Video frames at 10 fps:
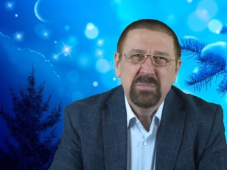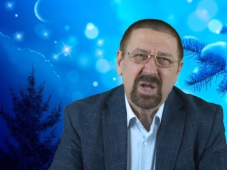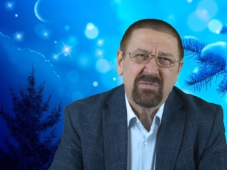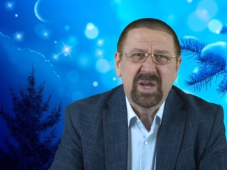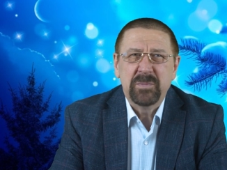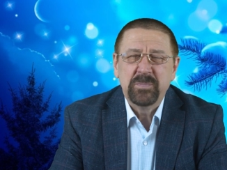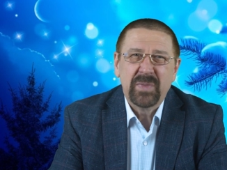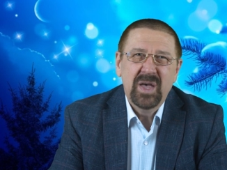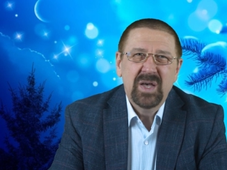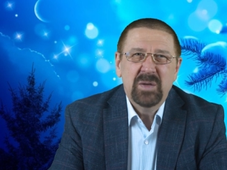Первое.
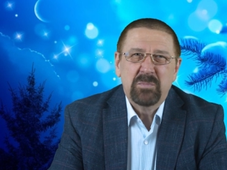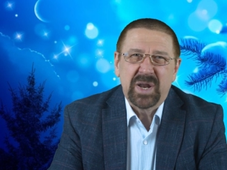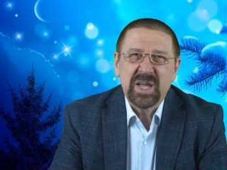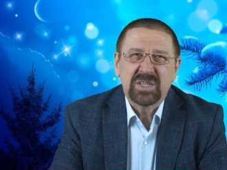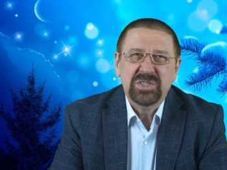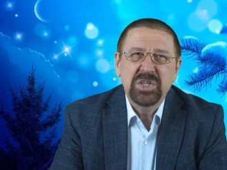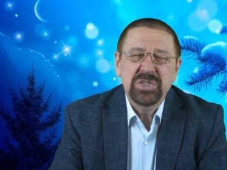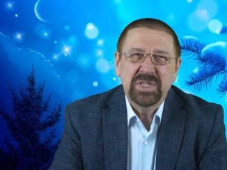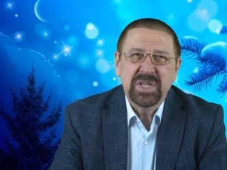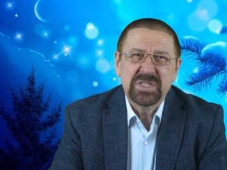Проект не
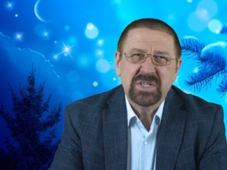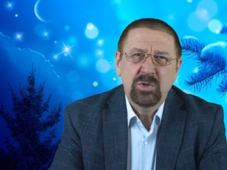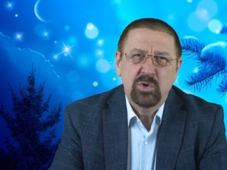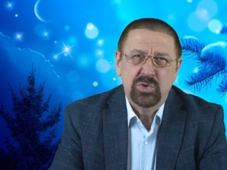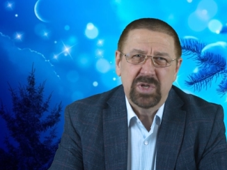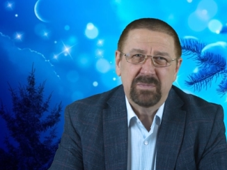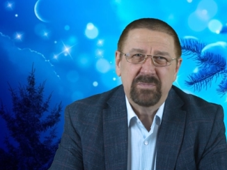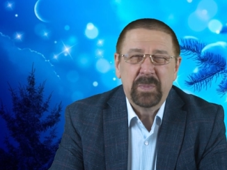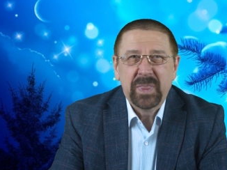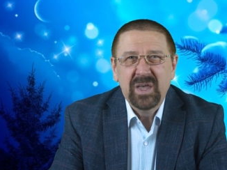интересен людям.
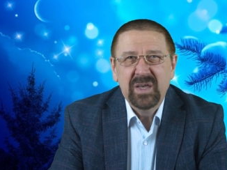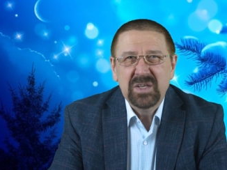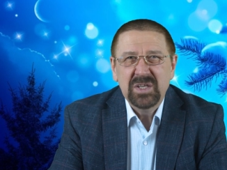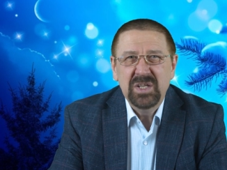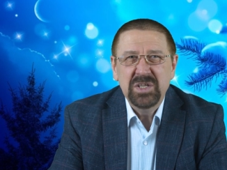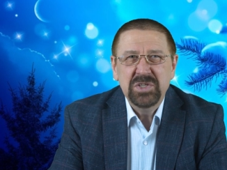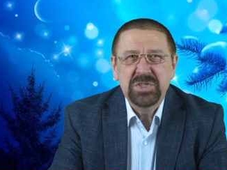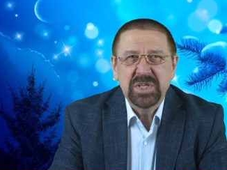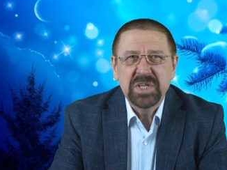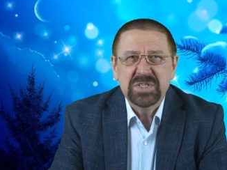Или
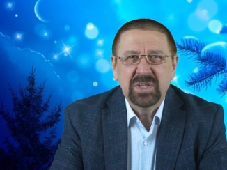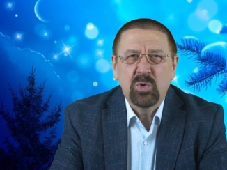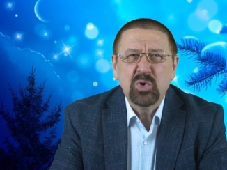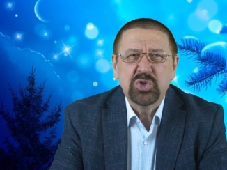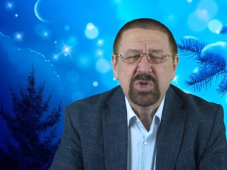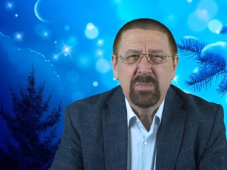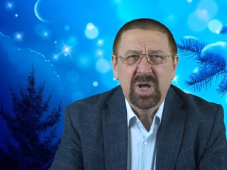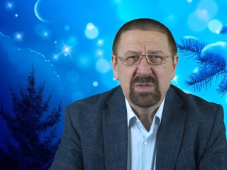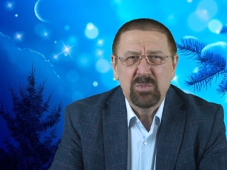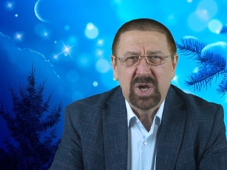интересен очень
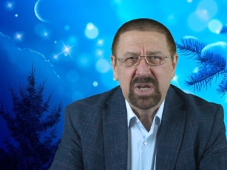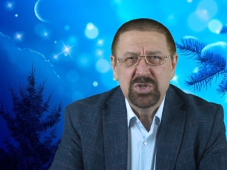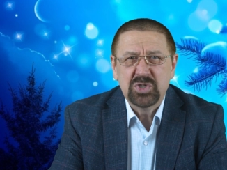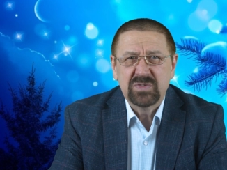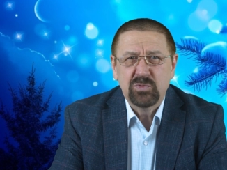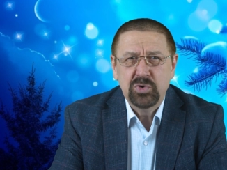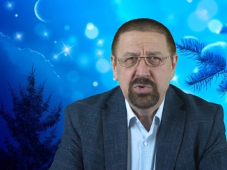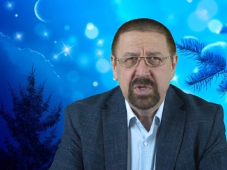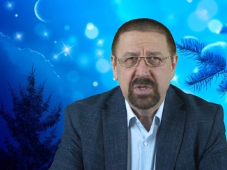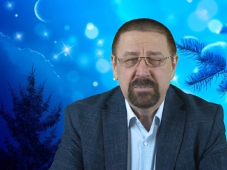малому количеству
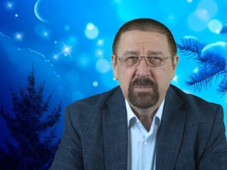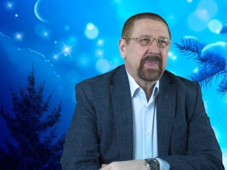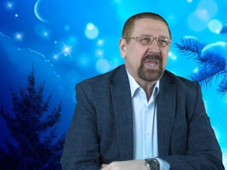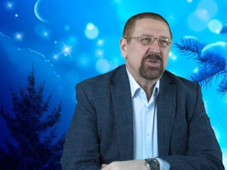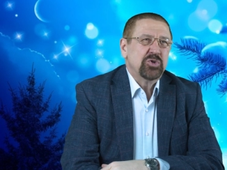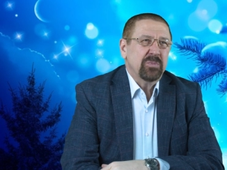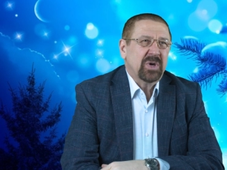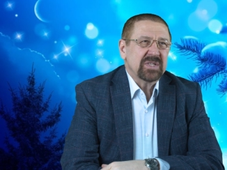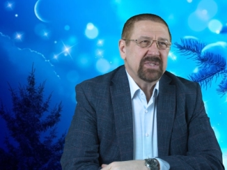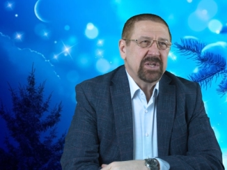людей. О чем
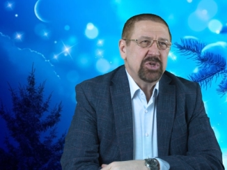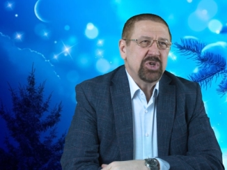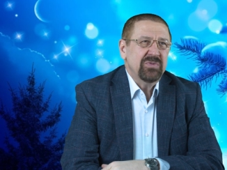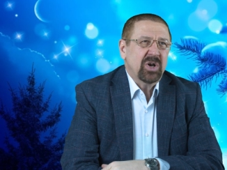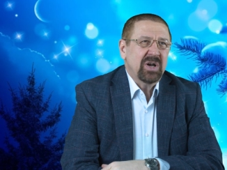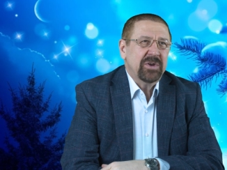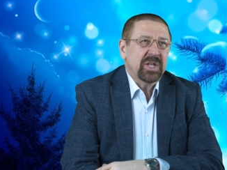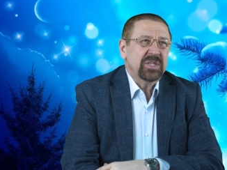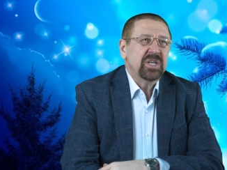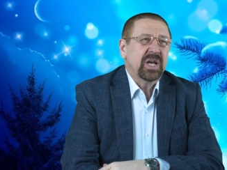красноречиво
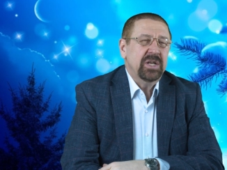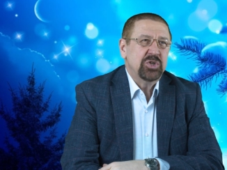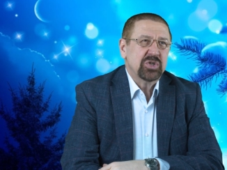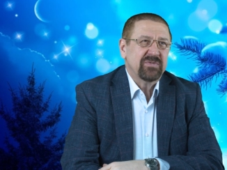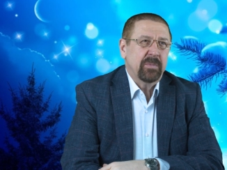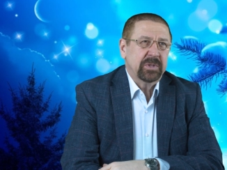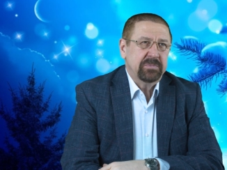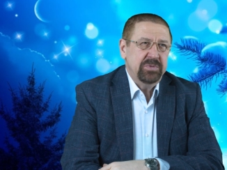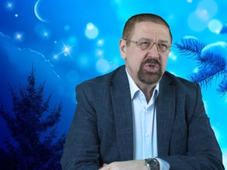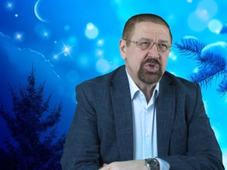говорят и количество
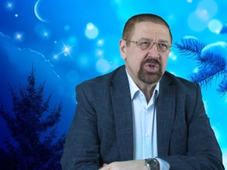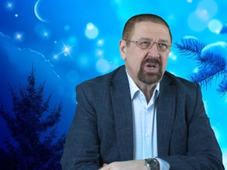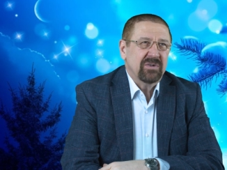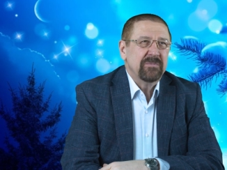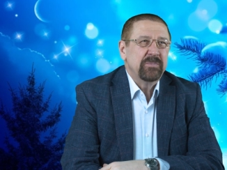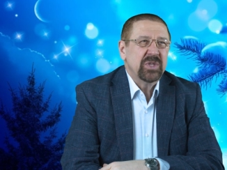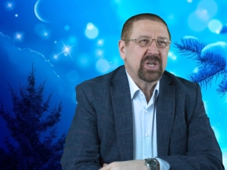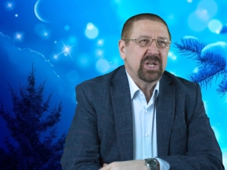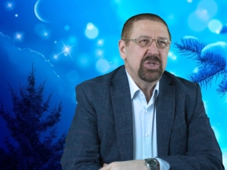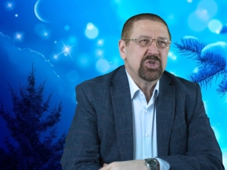подписчиков, и
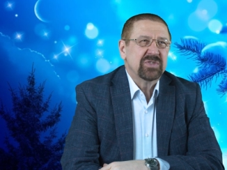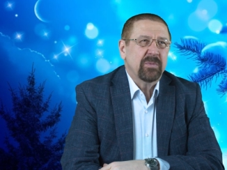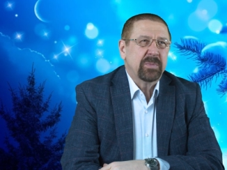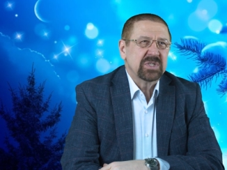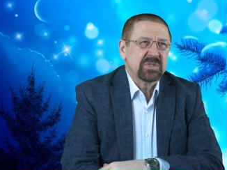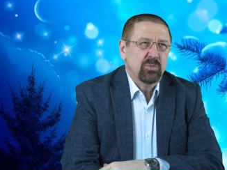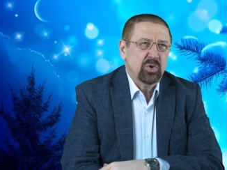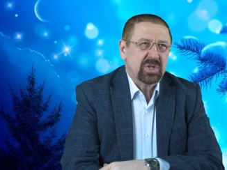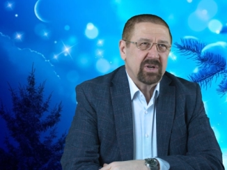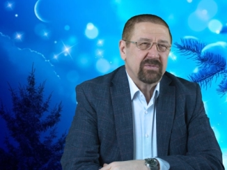количество
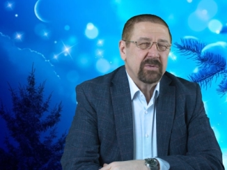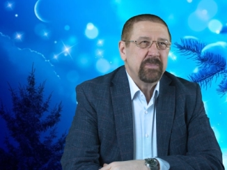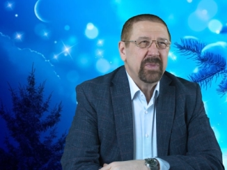просмотров,